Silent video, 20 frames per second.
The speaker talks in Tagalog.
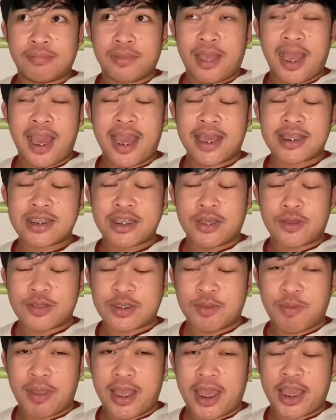aasa ko
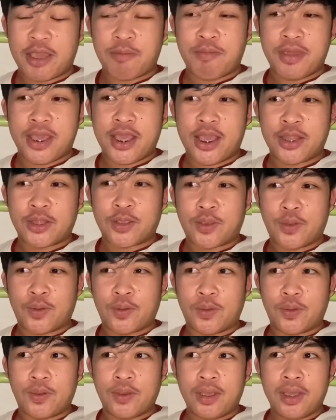sa mga kaibigan
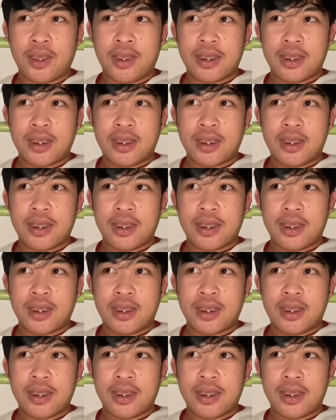ko,